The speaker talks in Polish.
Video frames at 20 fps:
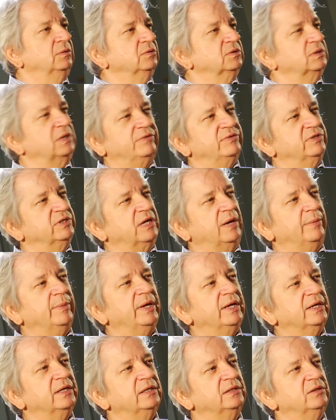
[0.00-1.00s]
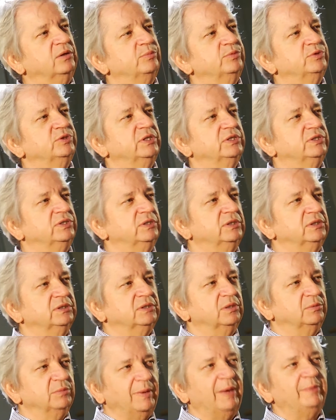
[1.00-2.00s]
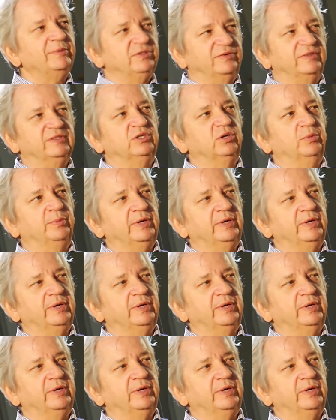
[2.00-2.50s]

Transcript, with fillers: ustawić kamerę dobrze, czy to my mamy świetnych